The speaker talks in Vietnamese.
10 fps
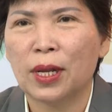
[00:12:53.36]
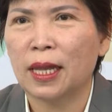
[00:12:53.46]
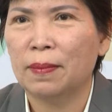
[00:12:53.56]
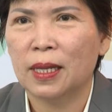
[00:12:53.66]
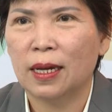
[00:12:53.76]
quan
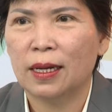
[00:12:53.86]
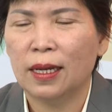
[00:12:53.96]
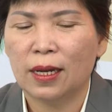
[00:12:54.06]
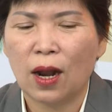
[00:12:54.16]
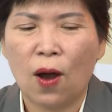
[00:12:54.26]
tâm tới
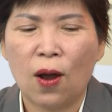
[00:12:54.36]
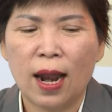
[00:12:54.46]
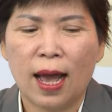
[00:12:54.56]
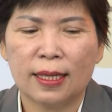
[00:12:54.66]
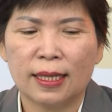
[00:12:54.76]
đó
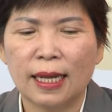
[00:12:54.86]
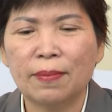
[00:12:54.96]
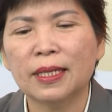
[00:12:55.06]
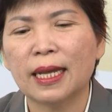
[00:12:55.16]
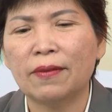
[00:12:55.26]
là
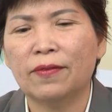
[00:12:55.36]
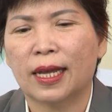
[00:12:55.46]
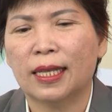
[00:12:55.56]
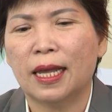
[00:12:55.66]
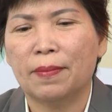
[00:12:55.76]
xem xét về
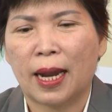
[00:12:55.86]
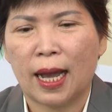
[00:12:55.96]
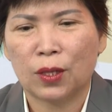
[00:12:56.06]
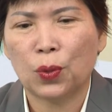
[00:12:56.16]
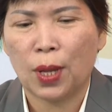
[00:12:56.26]
cái tiềm
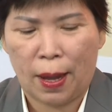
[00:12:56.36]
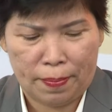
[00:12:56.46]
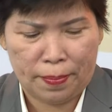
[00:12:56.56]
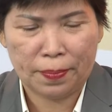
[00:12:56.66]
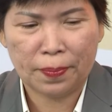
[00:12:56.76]
năng thu nhập
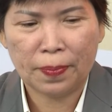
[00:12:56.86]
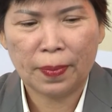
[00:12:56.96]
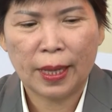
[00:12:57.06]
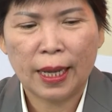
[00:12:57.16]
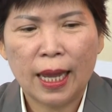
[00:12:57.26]

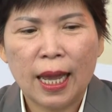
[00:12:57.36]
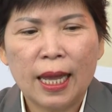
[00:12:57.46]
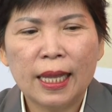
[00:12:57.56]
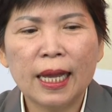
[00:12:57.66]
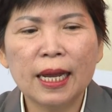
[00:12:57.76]

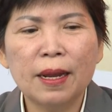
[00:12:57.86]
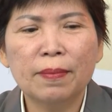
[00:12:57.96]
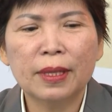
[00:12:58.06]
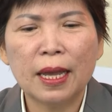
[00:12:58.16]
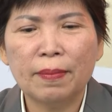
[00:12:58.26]
thì cái
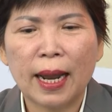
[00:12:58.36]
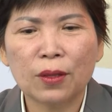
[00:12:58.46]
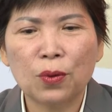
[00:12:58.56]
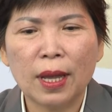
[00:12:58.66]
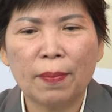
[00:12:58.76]
niềm tiềm
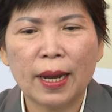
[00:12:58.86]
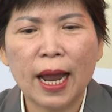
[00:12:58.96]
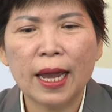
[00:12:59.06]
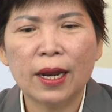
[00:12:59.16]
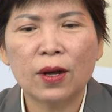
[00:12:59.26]
năng thu nhập ở
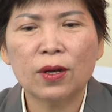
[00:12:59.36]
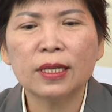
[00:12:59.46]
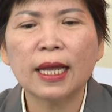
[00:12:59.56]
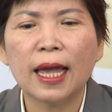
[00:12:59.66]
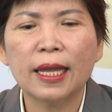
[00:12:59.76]
đây
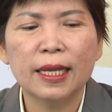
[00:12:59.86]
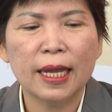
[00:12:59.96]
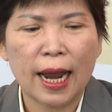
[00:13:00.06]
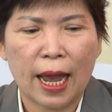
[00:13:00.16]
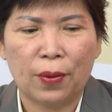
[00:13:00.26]
nó sẽ như
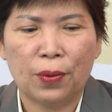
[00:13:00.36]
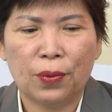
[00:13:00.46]
thế nào